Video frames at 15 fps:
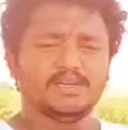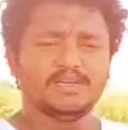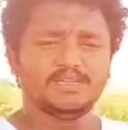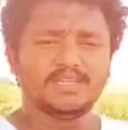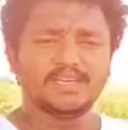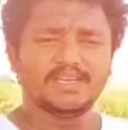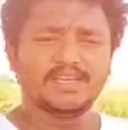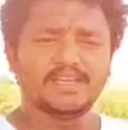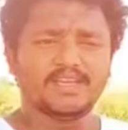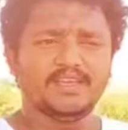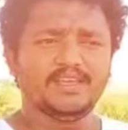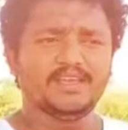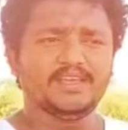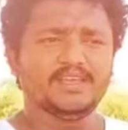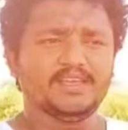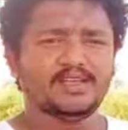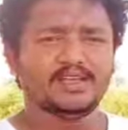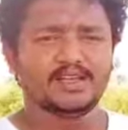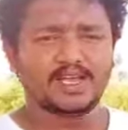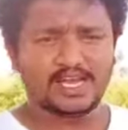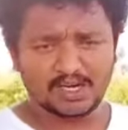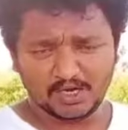అందరికీ హాయ్
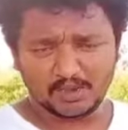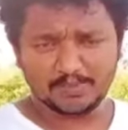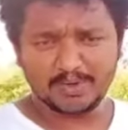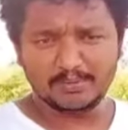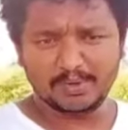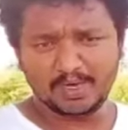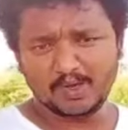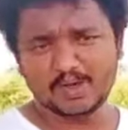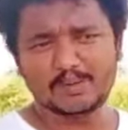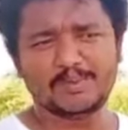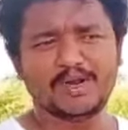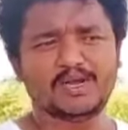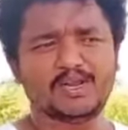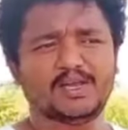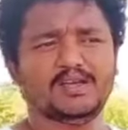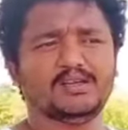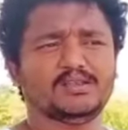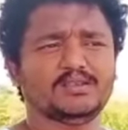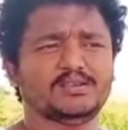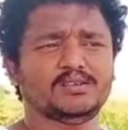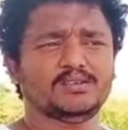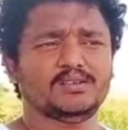కరోనాపై మళ్ళొక పాట
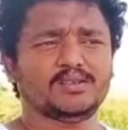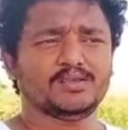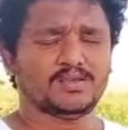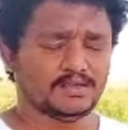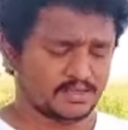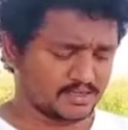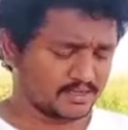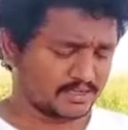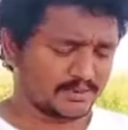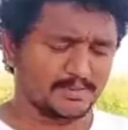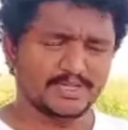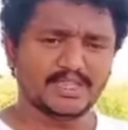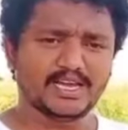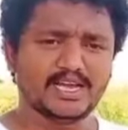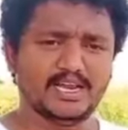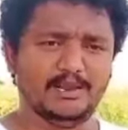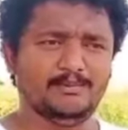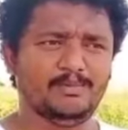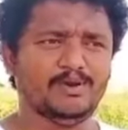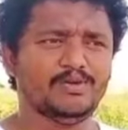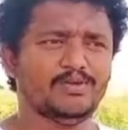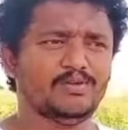ఈ
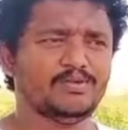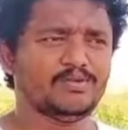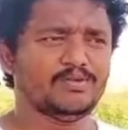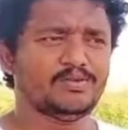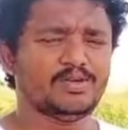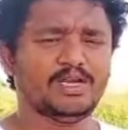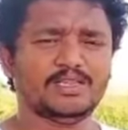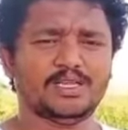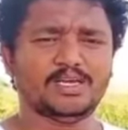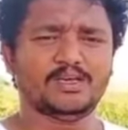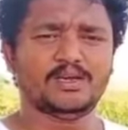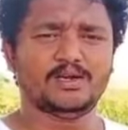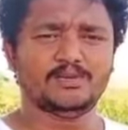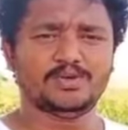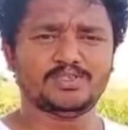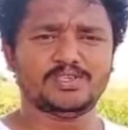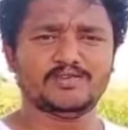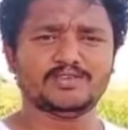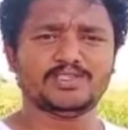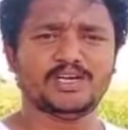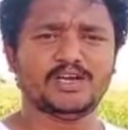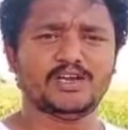మధ్యకాలంలో గత రెండు మూడు
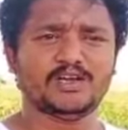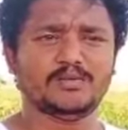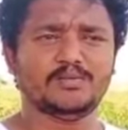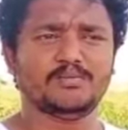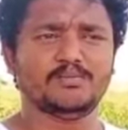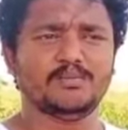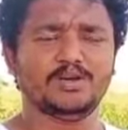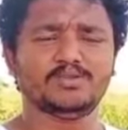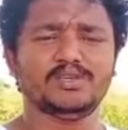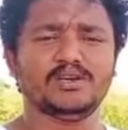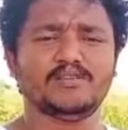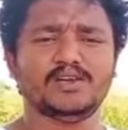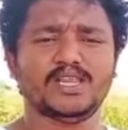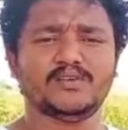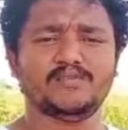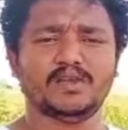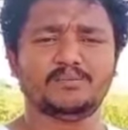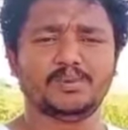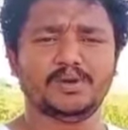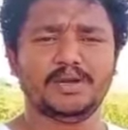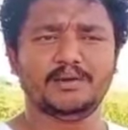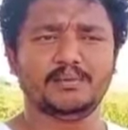సంవత్సరాలుగా బహుజనవాదం
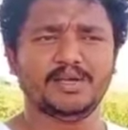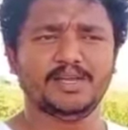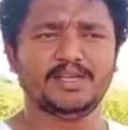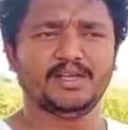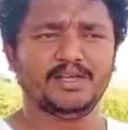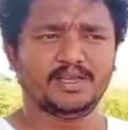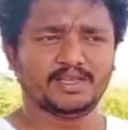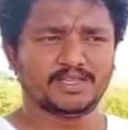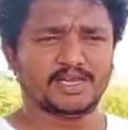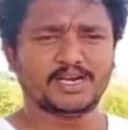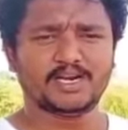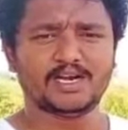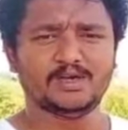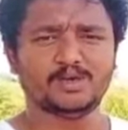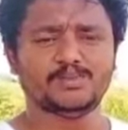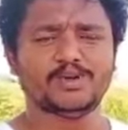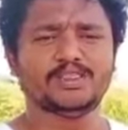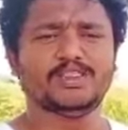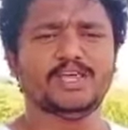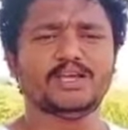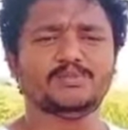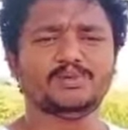వైపు నిలబడి తనకంటూ
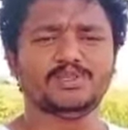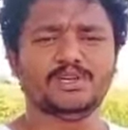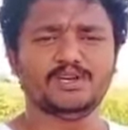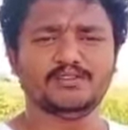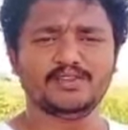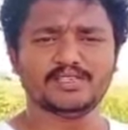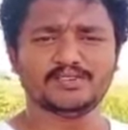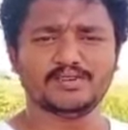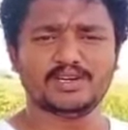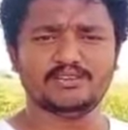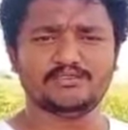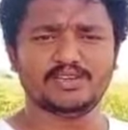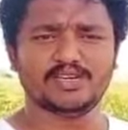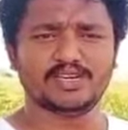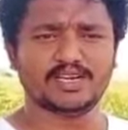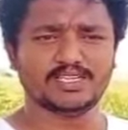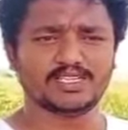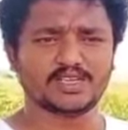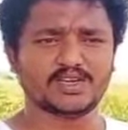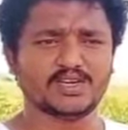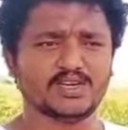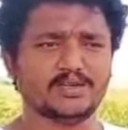ప్రత్యేక ముద్రను వేసుకున్నటువంటి
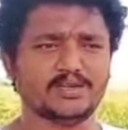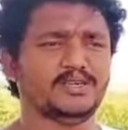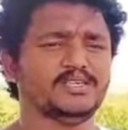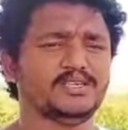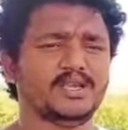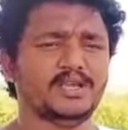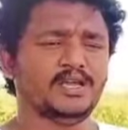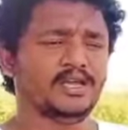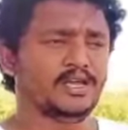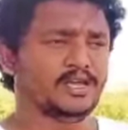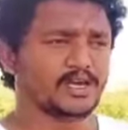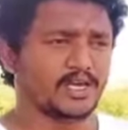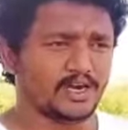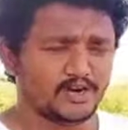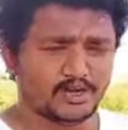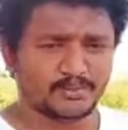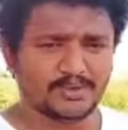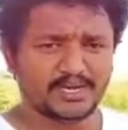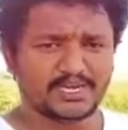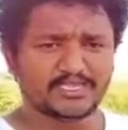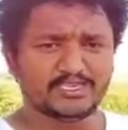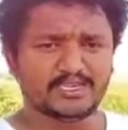రాచకొండ రమేష్
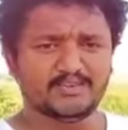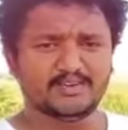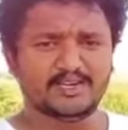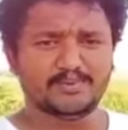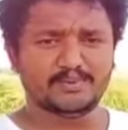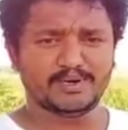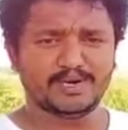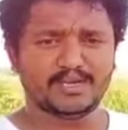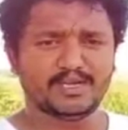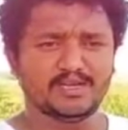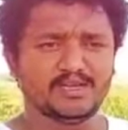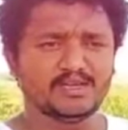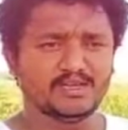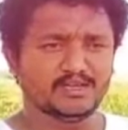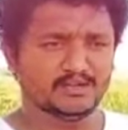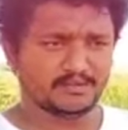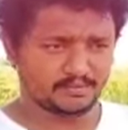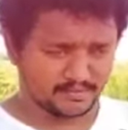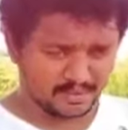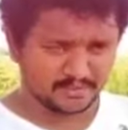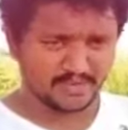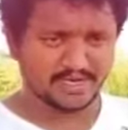కరోనాపై రాసినటువంటి పాట
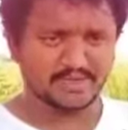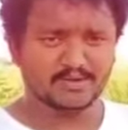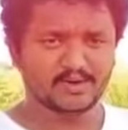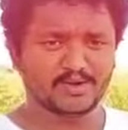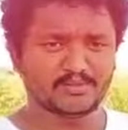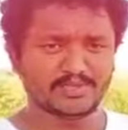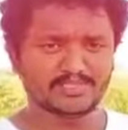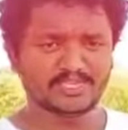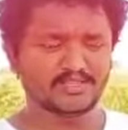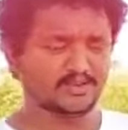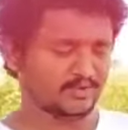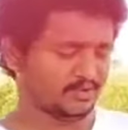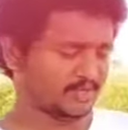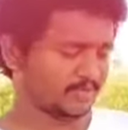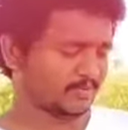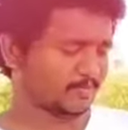మీ మేడికొండ ప్రసాద్ నోట